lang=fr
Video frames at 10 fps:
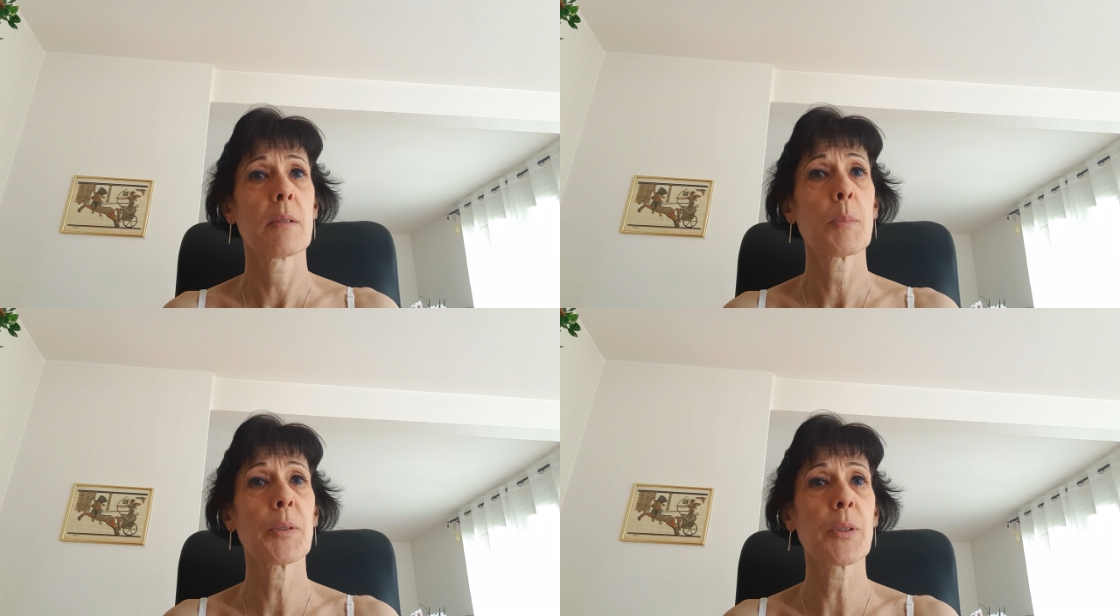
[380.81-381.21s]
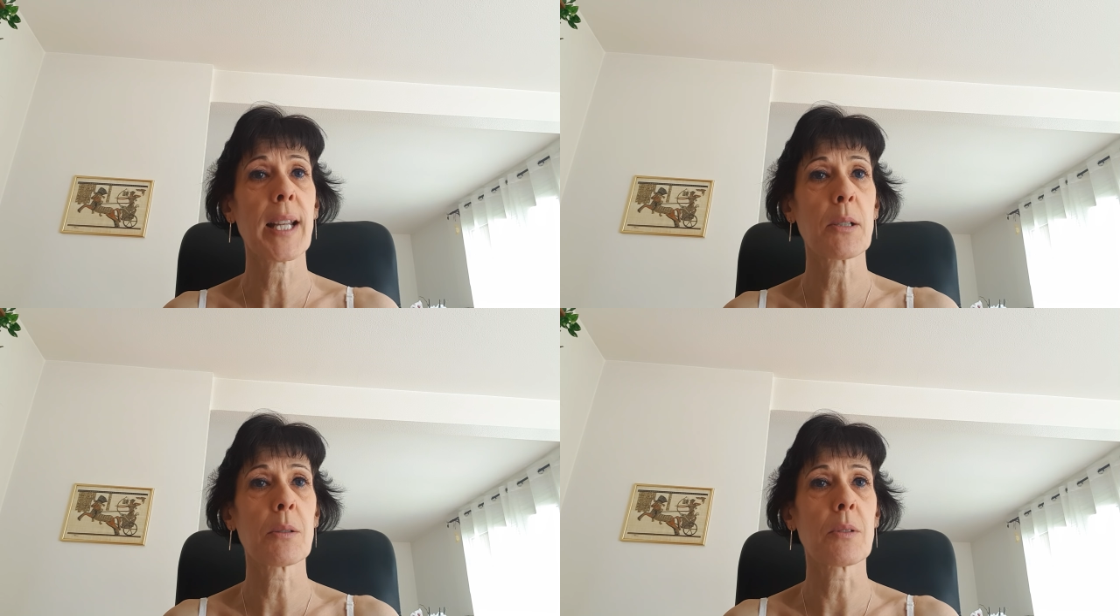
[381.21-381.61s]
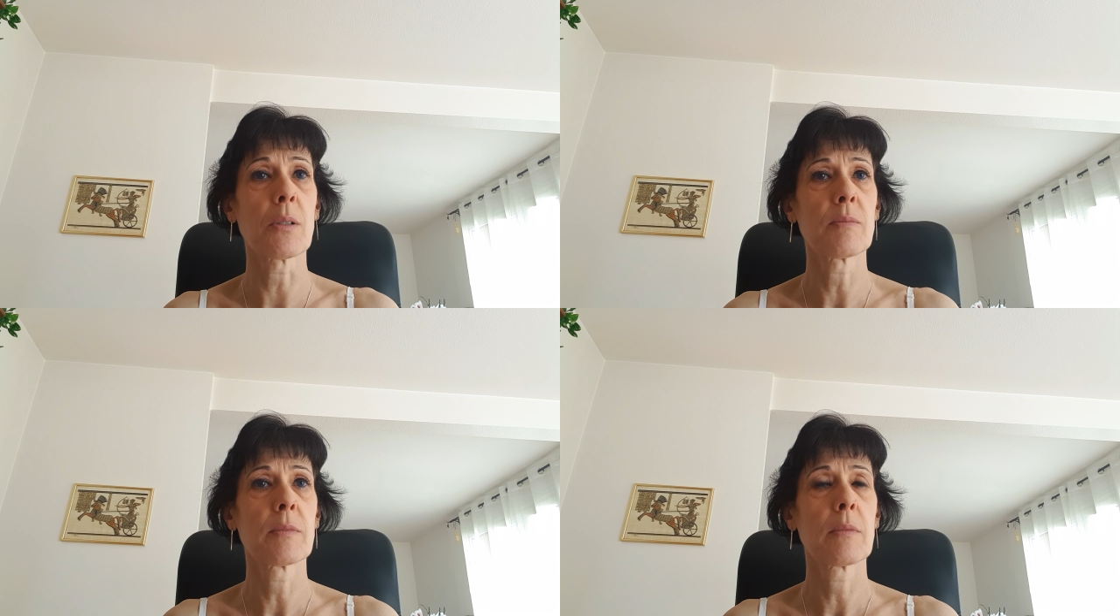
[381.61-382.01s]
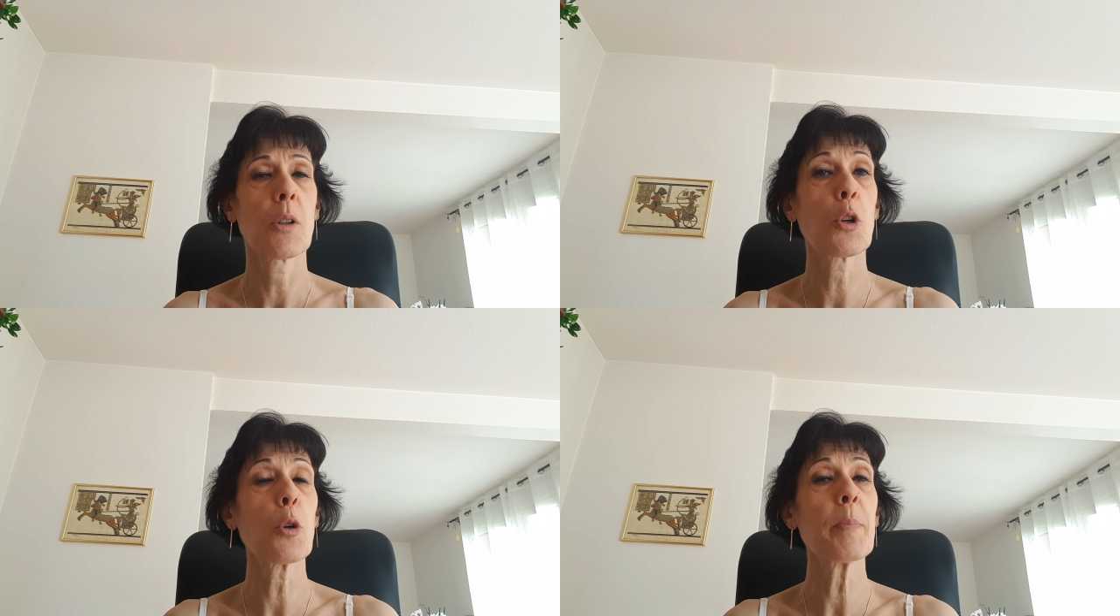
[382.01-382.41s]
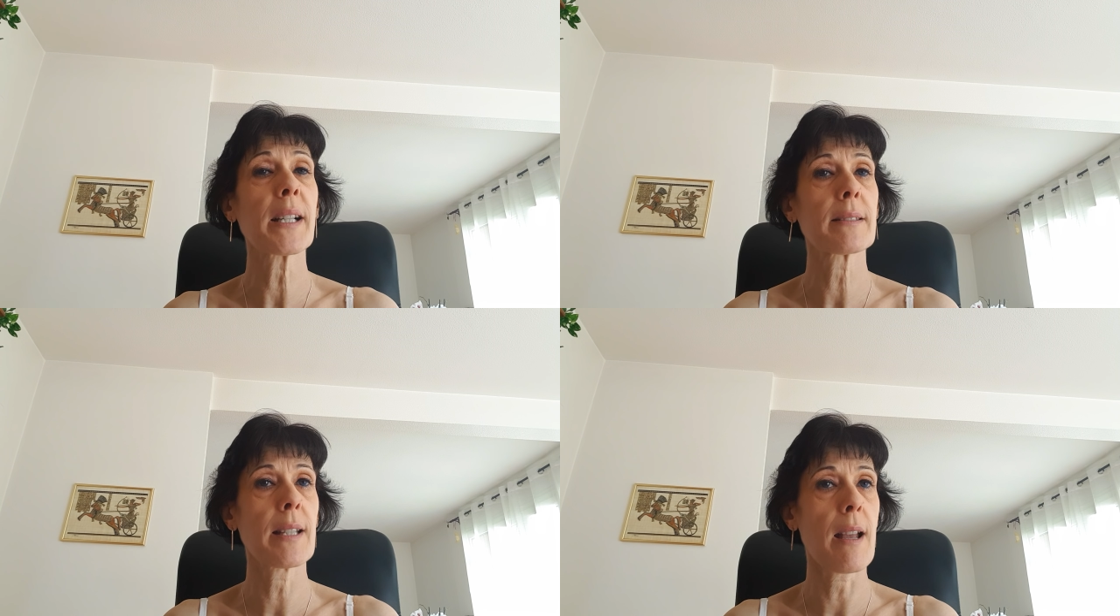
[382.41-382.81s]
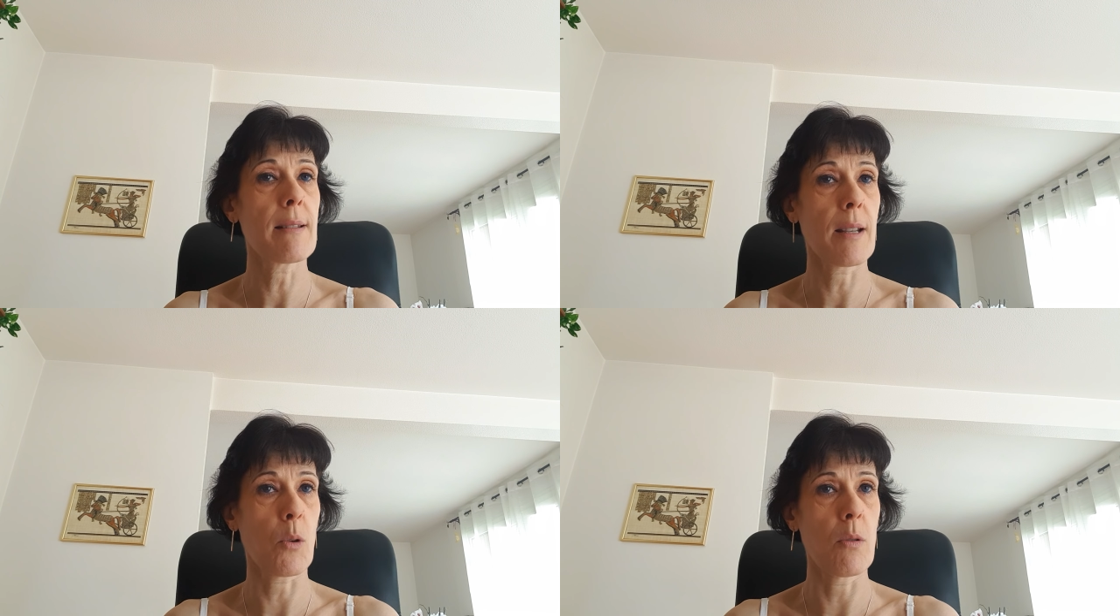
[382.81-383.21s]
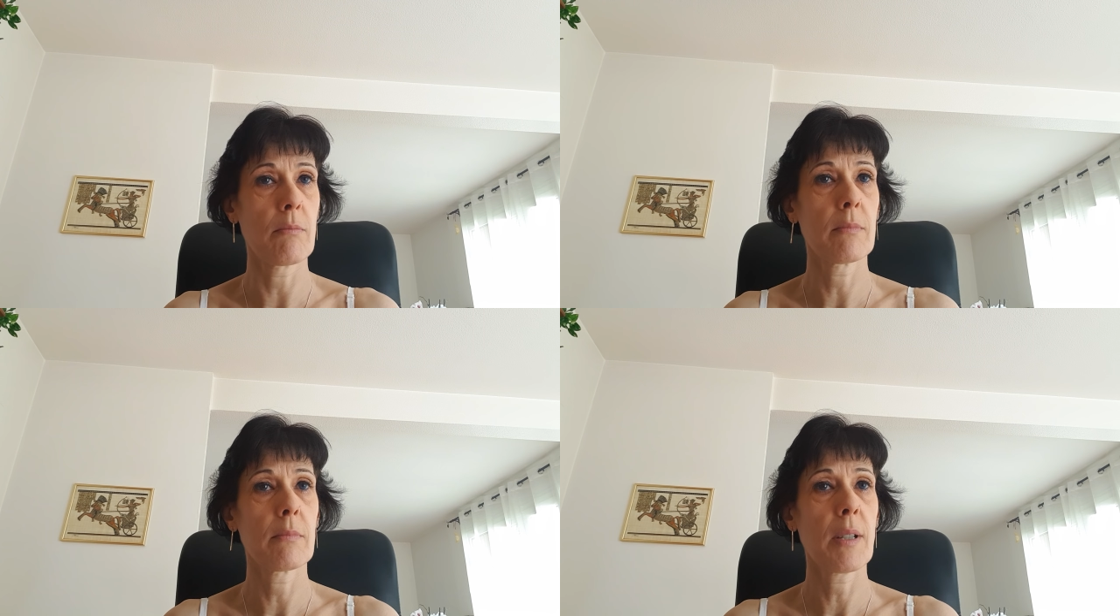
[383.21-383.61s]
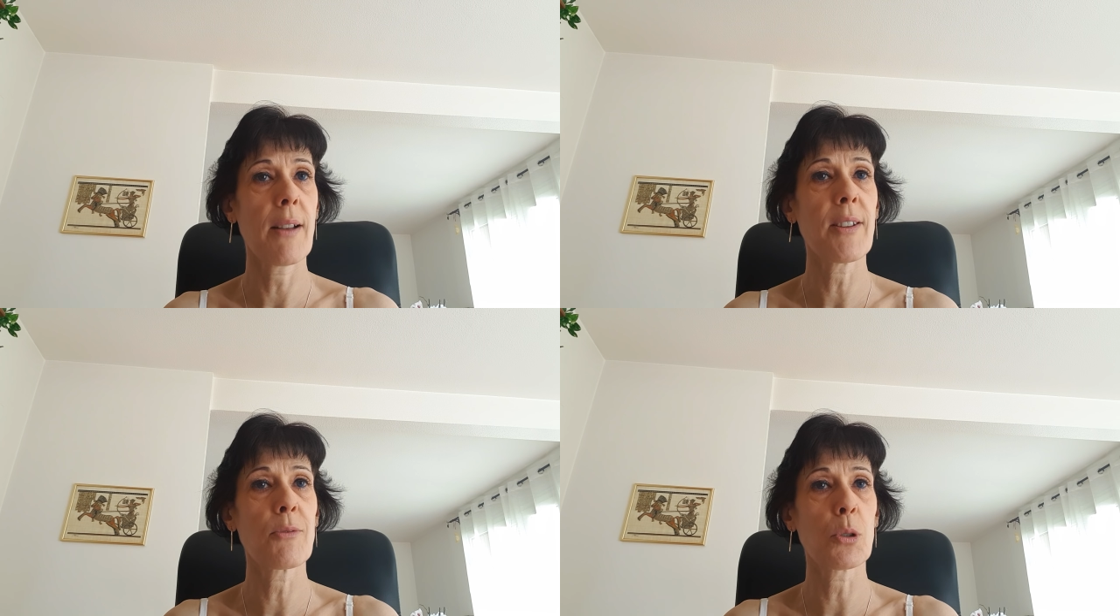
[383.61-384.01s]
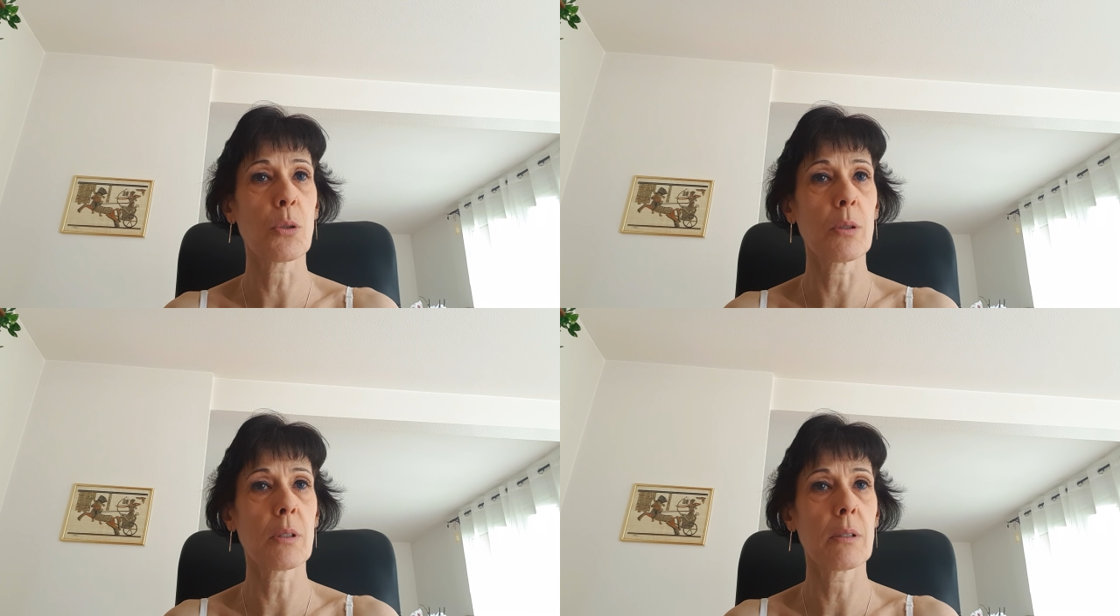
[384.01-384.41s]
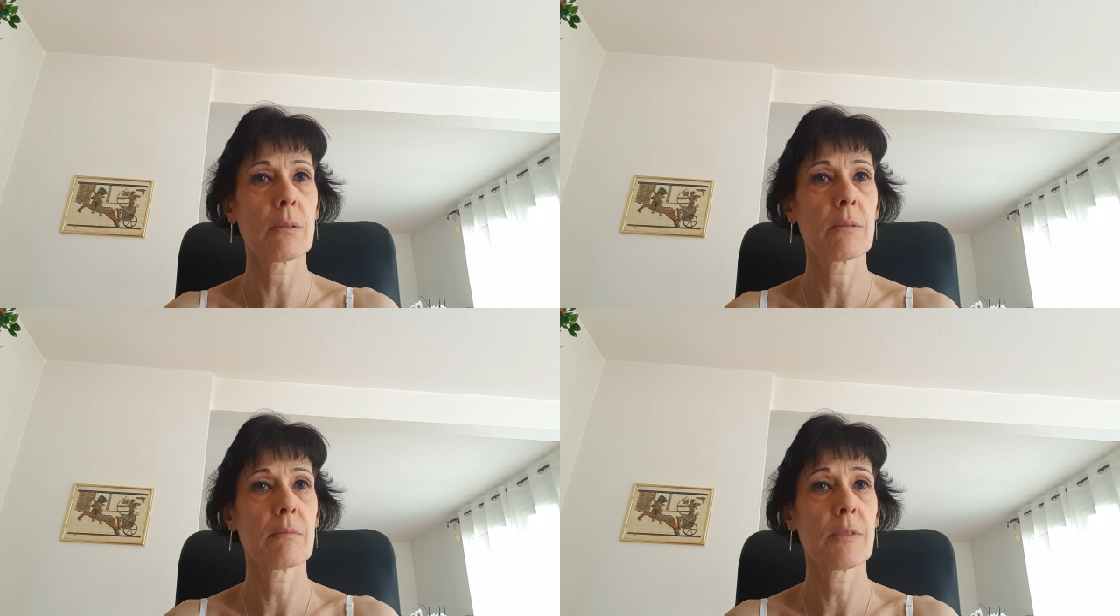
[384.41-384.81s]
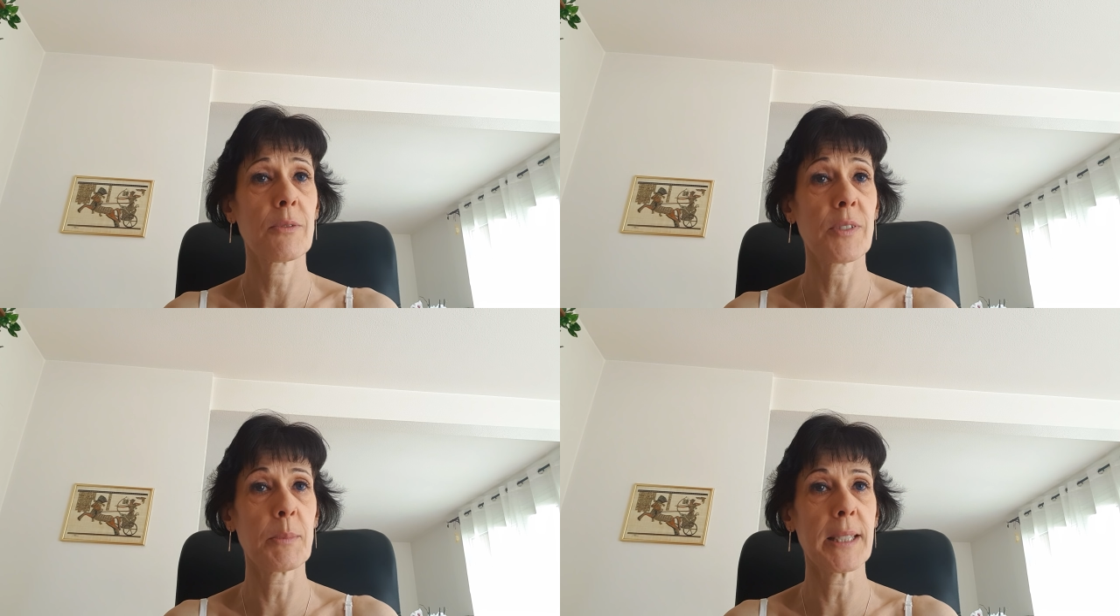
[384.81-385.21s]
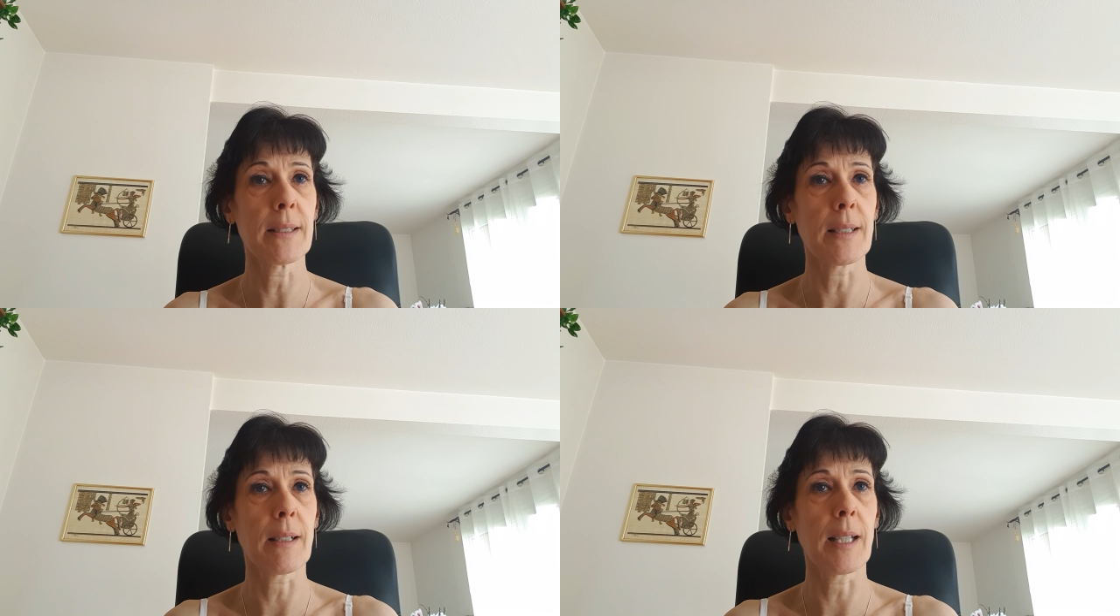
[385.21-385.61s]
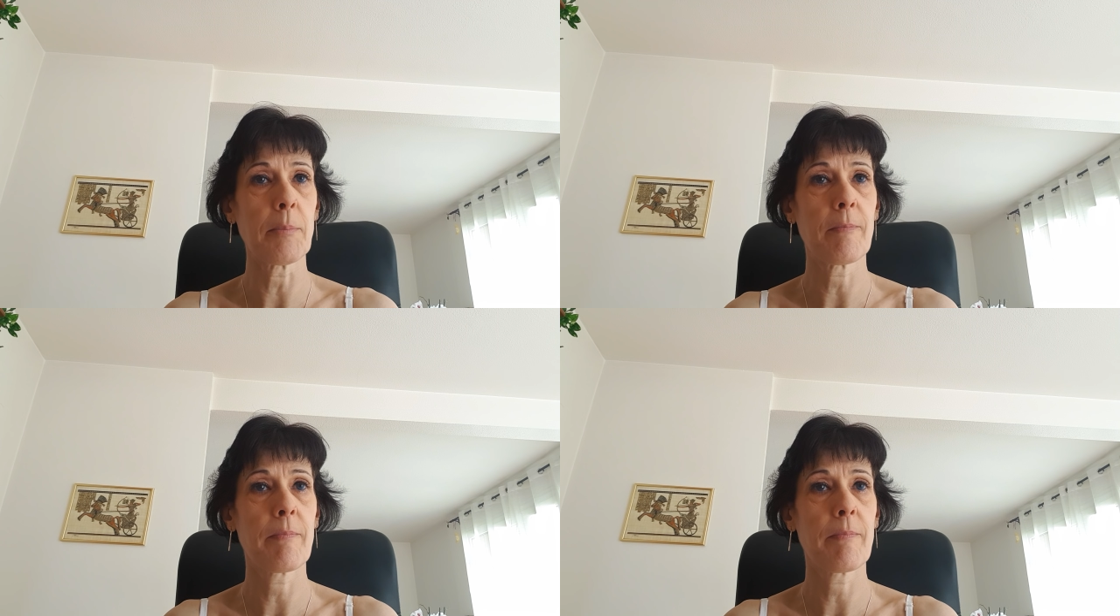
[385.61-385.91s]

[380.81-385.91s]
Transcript: pendant quelque temps, repartez à zéro avec votre autre féminin sacré.